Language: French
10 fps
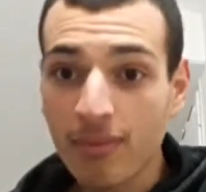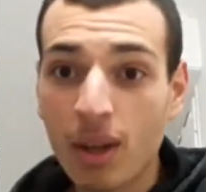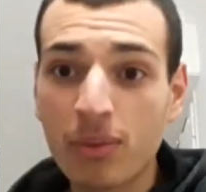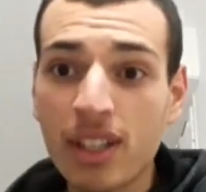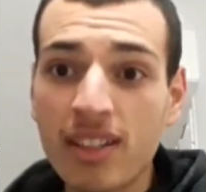
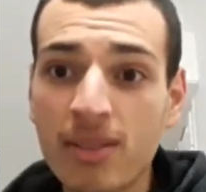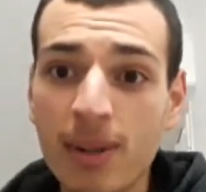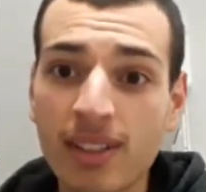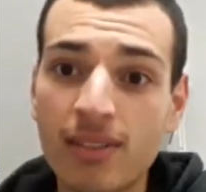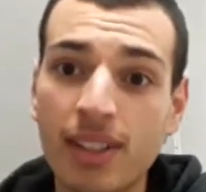En tout cas, j'espère
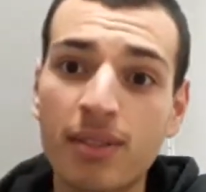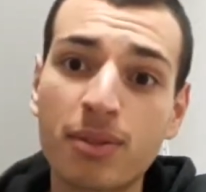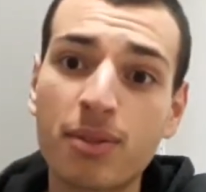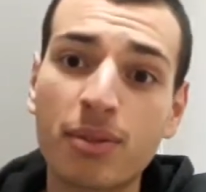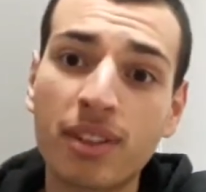que ces
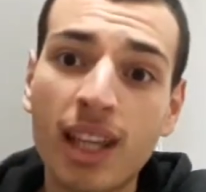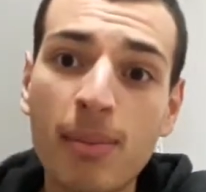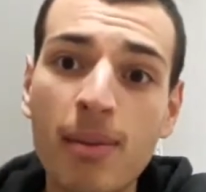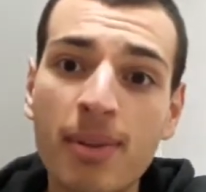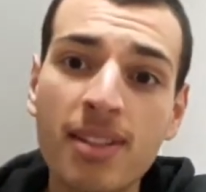vacances se sont très
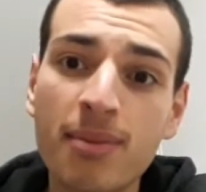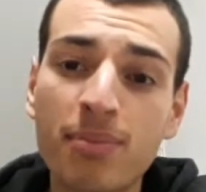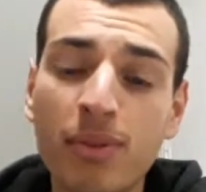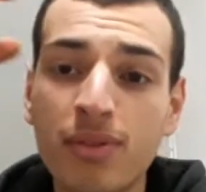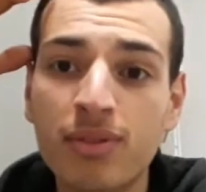bien passées
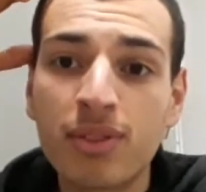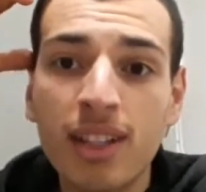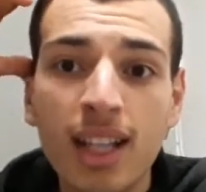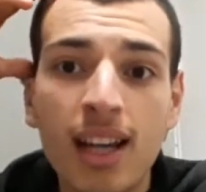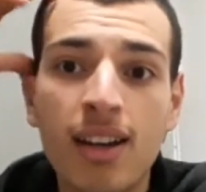pour vous,
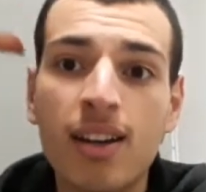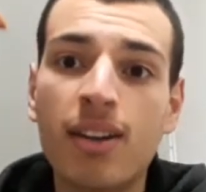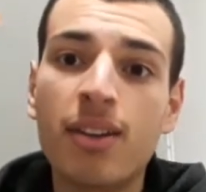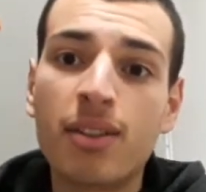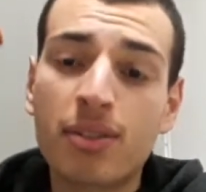
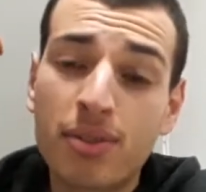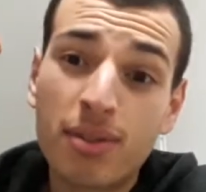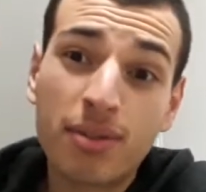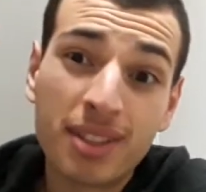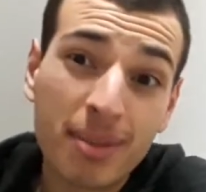euh, que
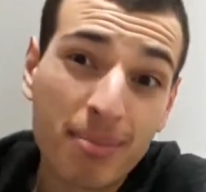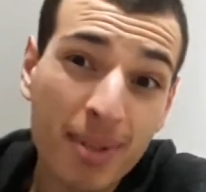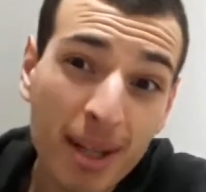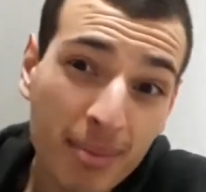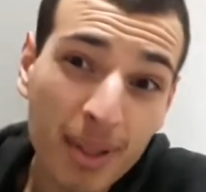vous êtes
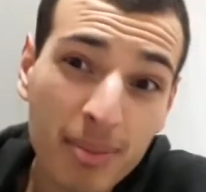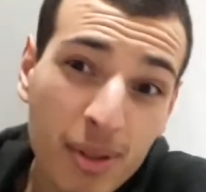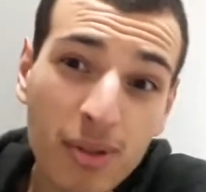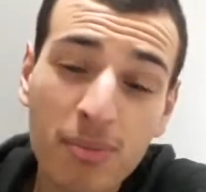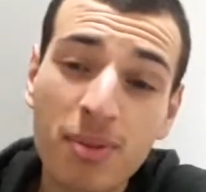bien, bien, bien
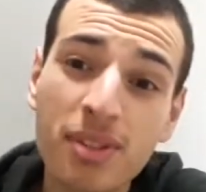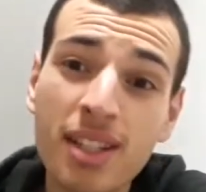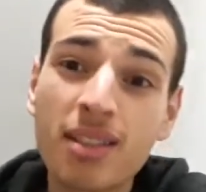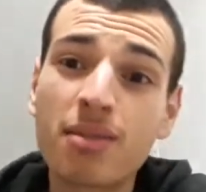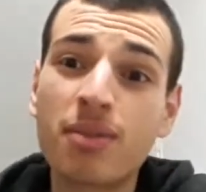
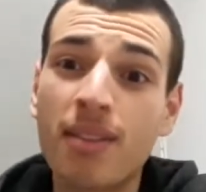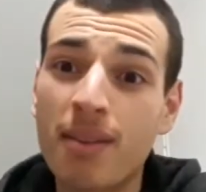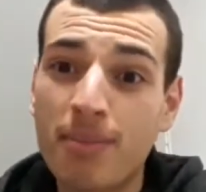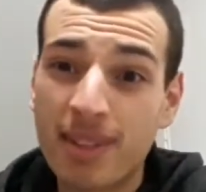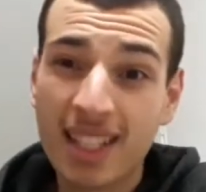reposé, que vous
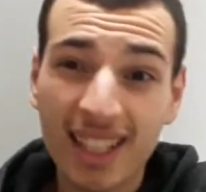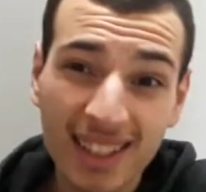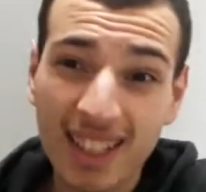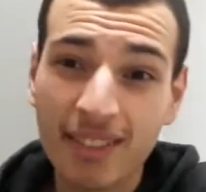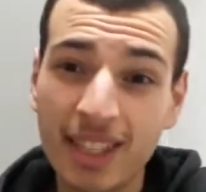avez bien
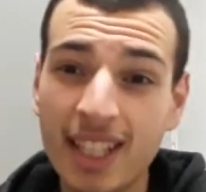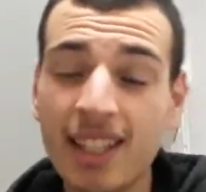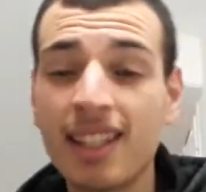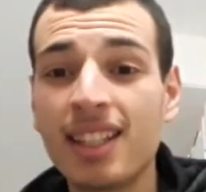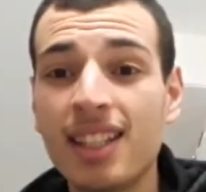
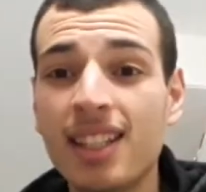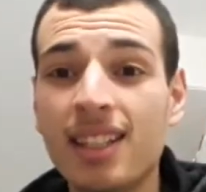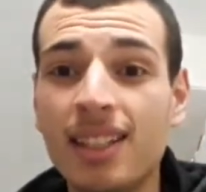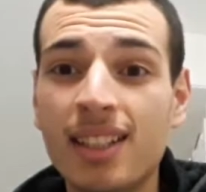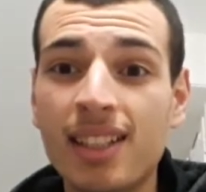travaillé.
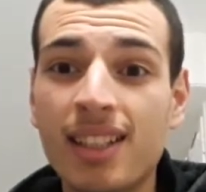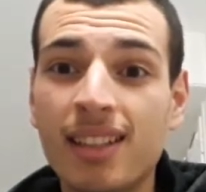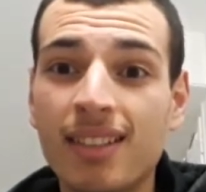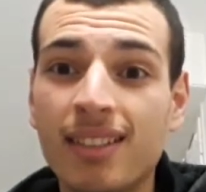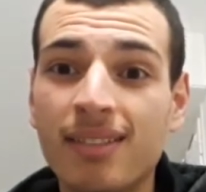Et
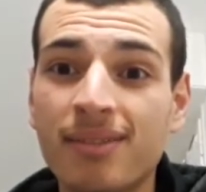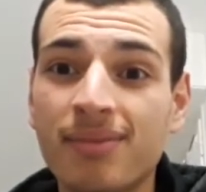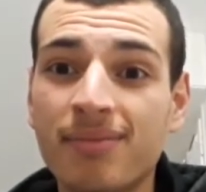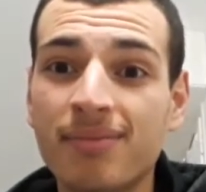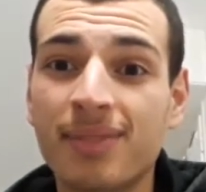euh,
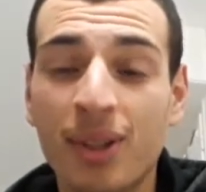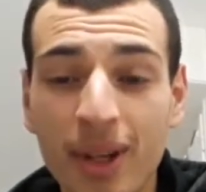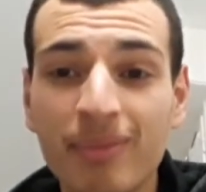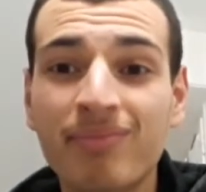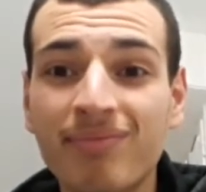
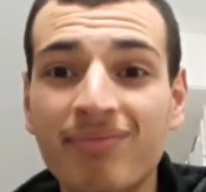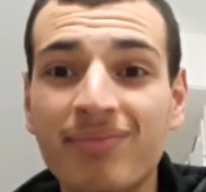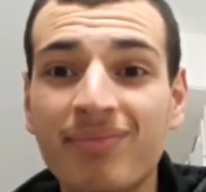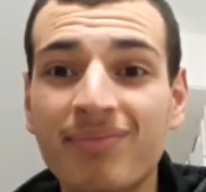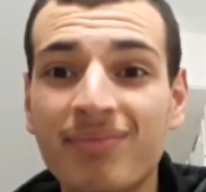ouais.
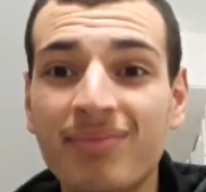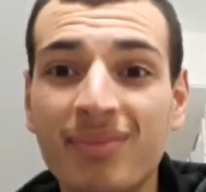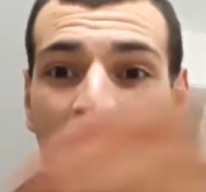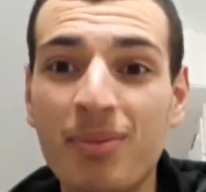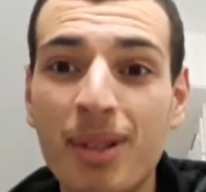
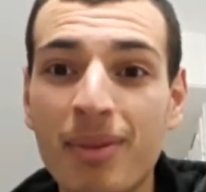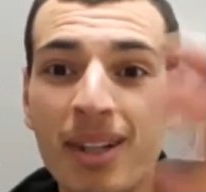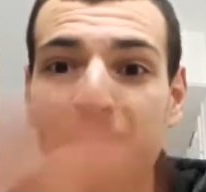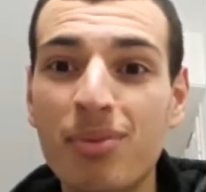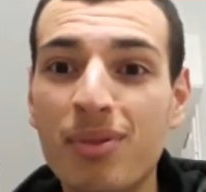Donc, moi, il me
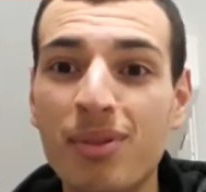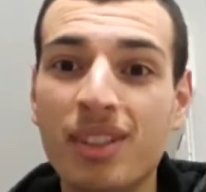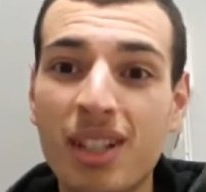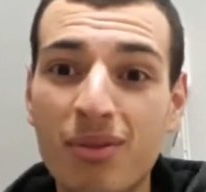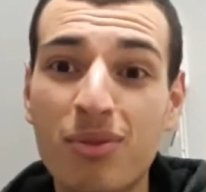reste plus que
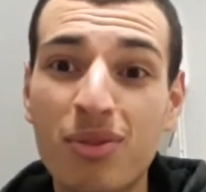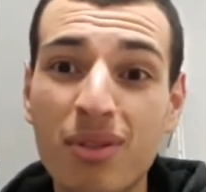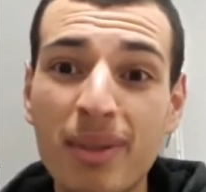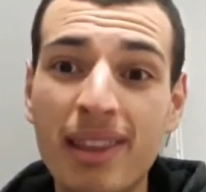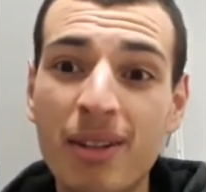quelques
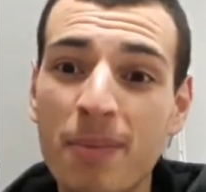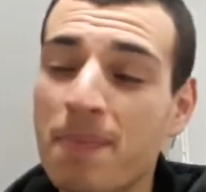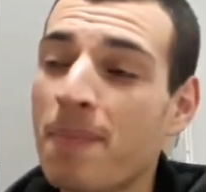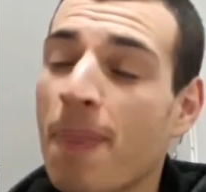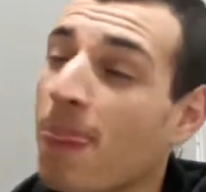jours maintenant.
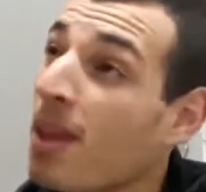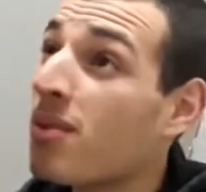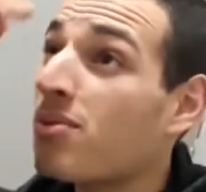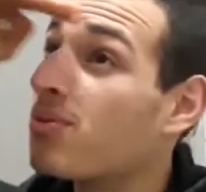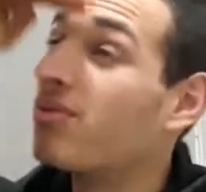
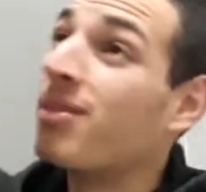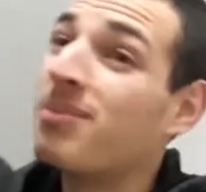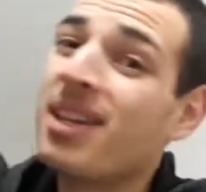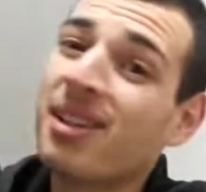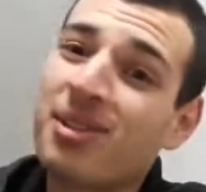Je vois
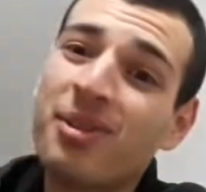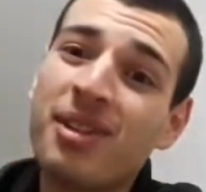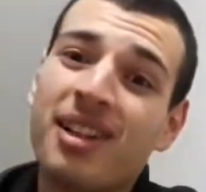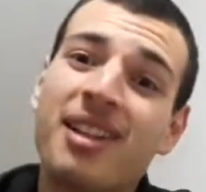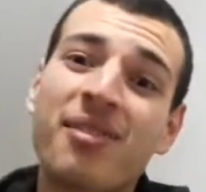bientôt
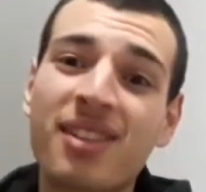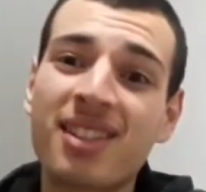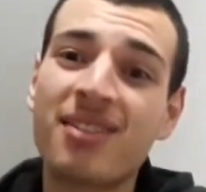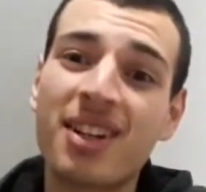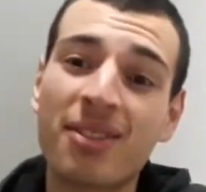la, fin de
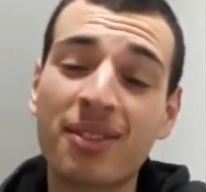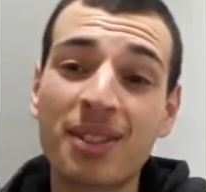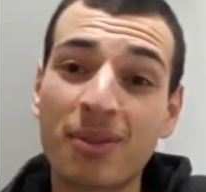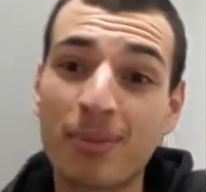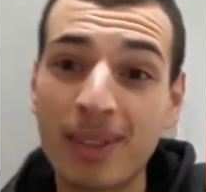ces vacances.
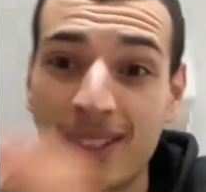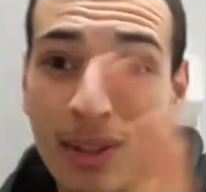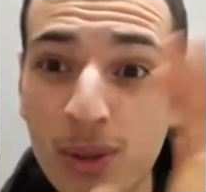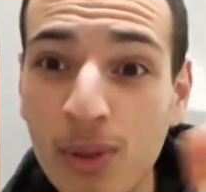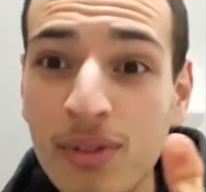Ils sont passés
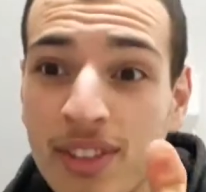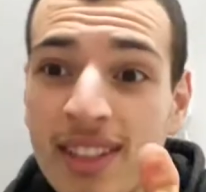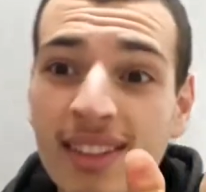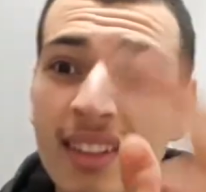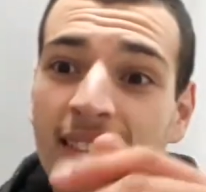trop
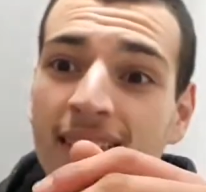vite.